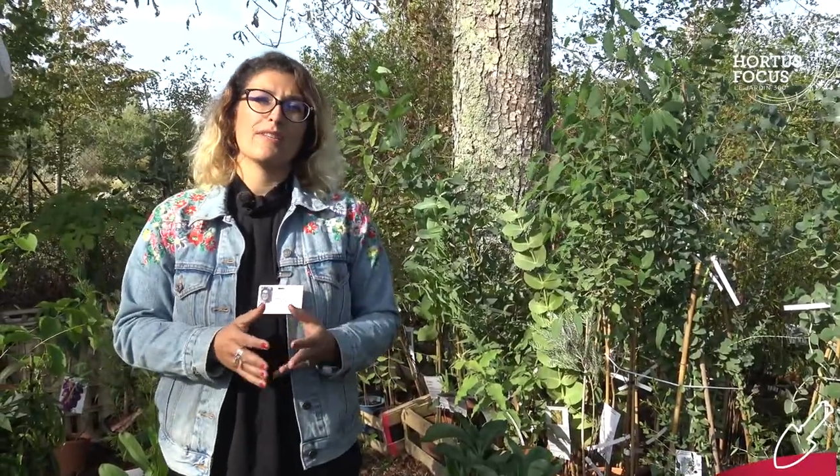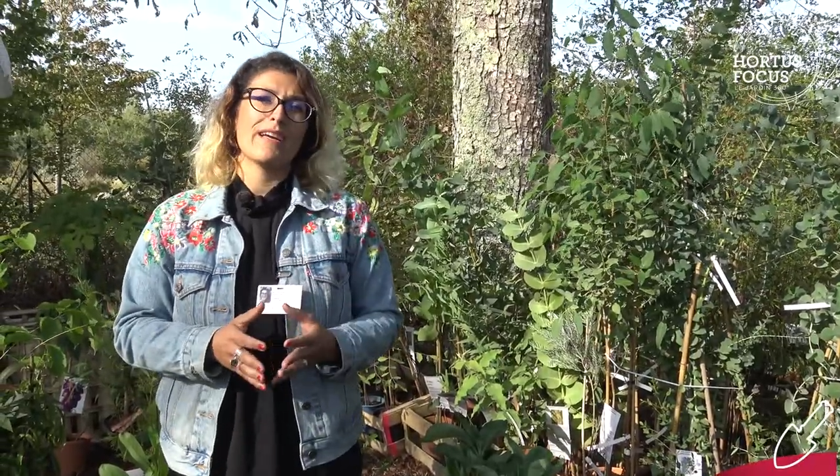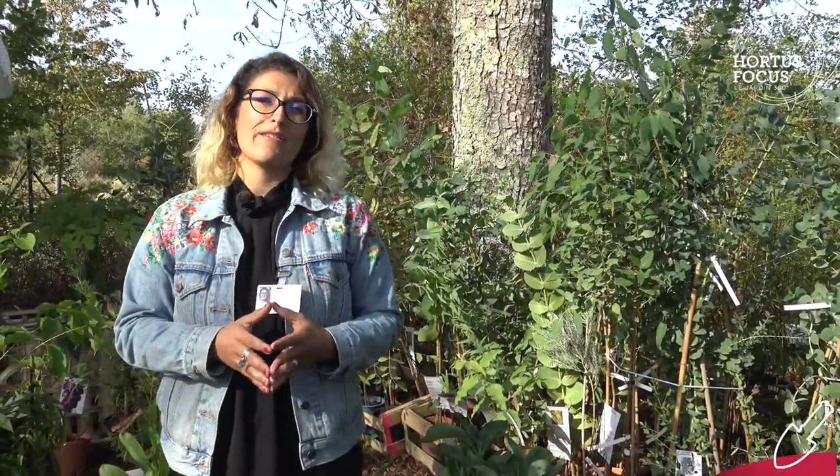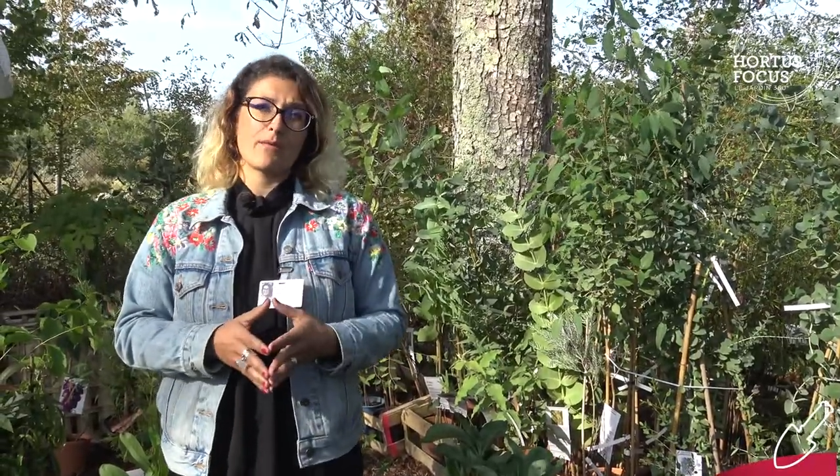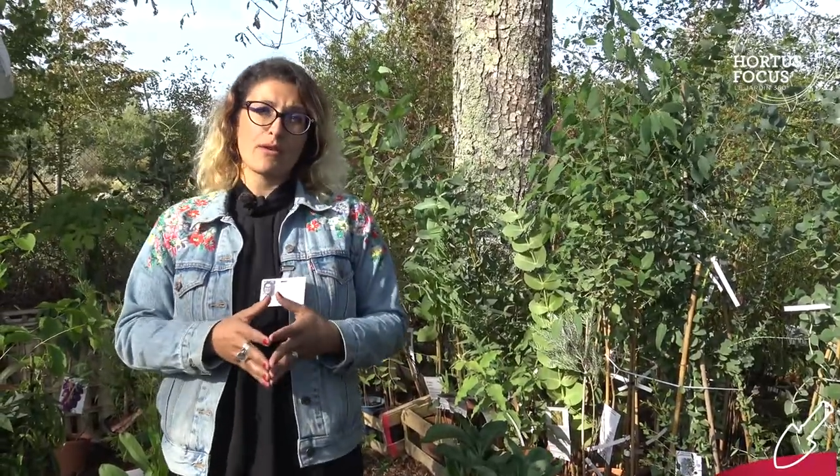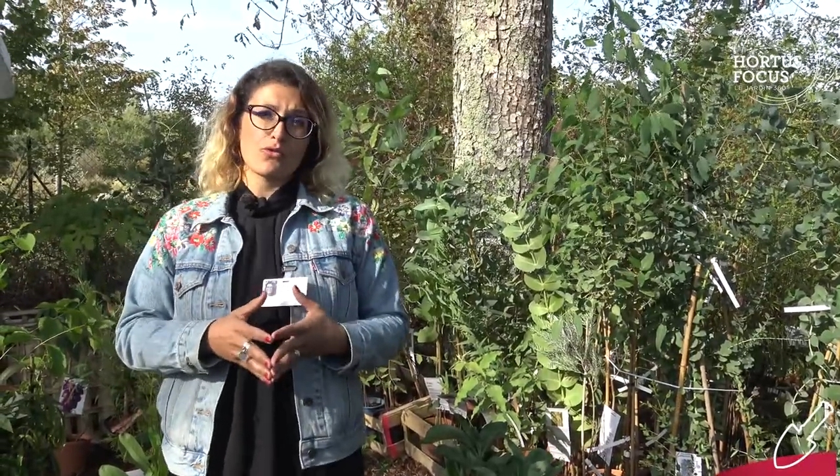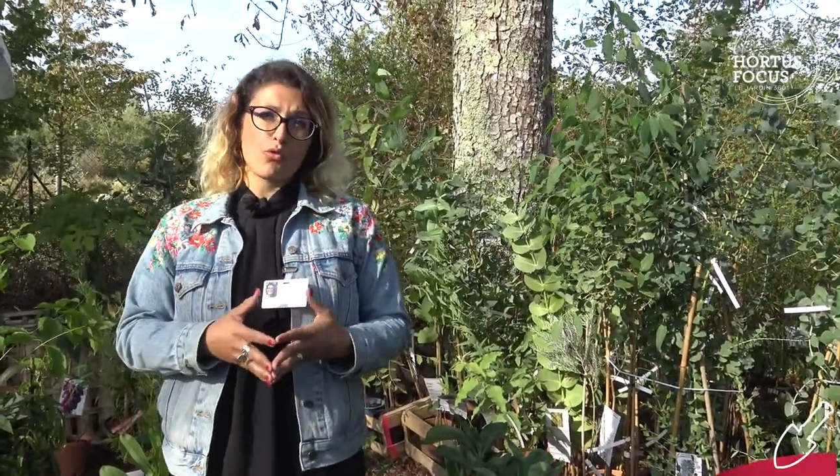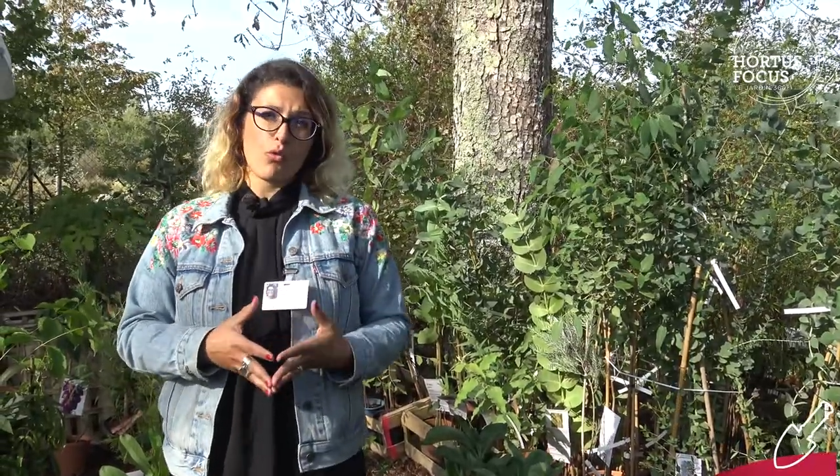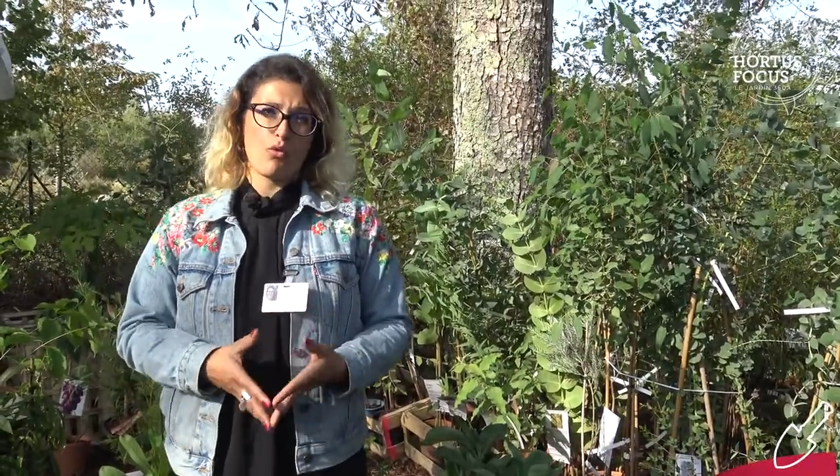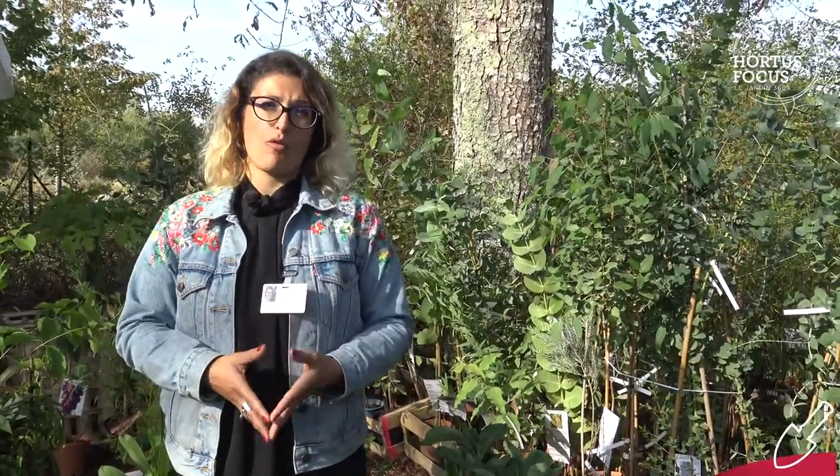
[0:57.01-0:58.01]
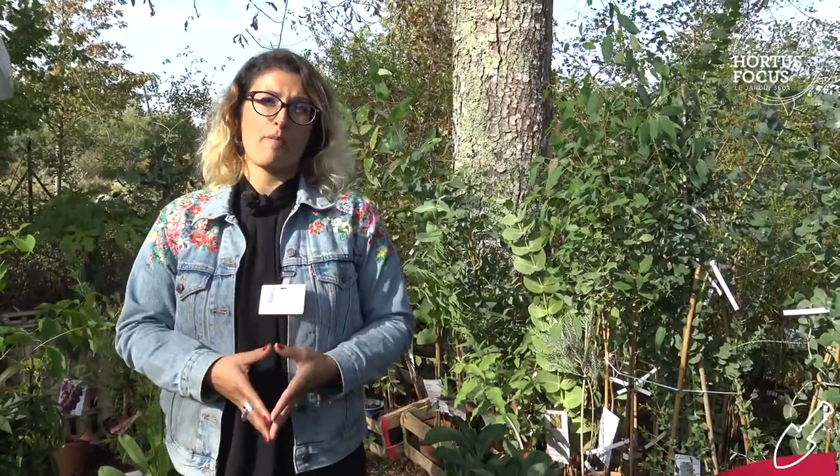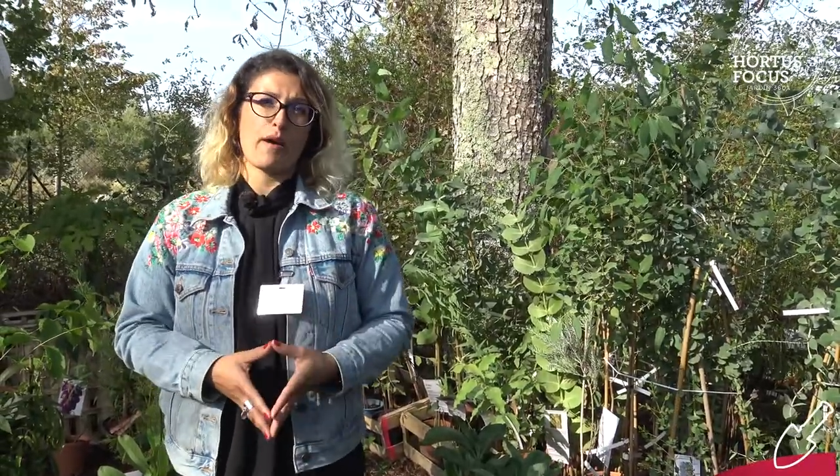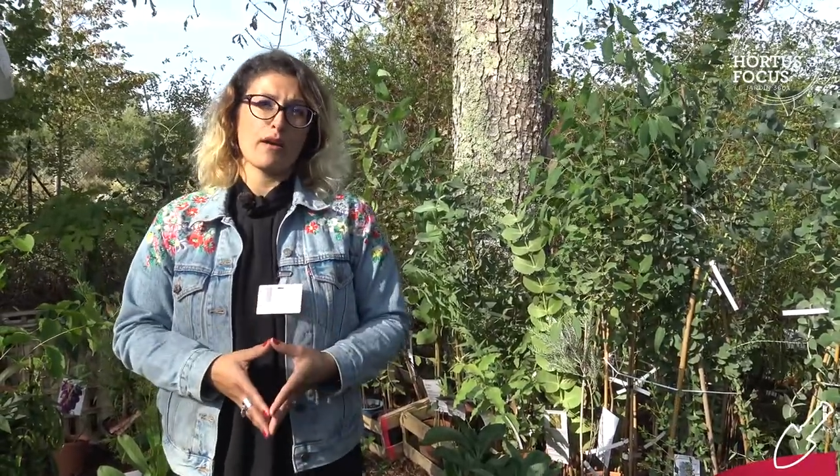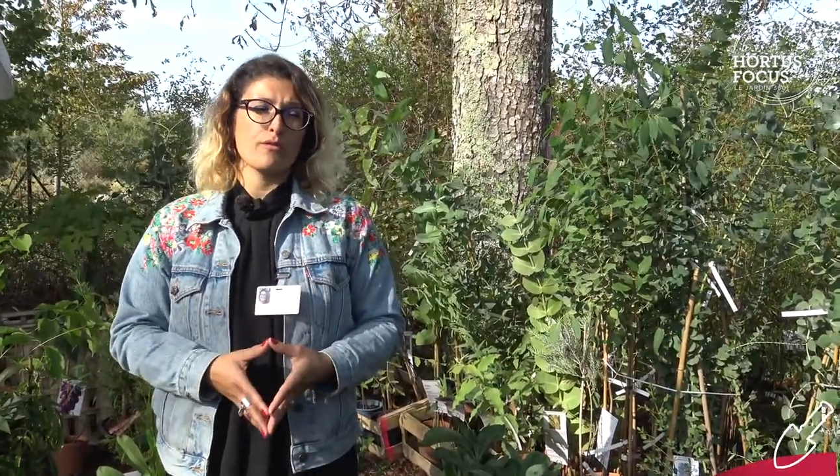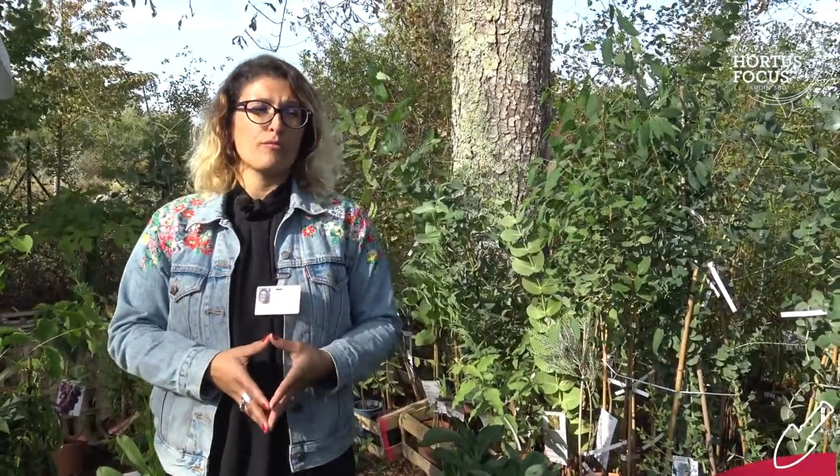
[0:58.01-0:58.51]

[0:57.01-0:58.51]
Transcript: terre est vraiment trop compacte,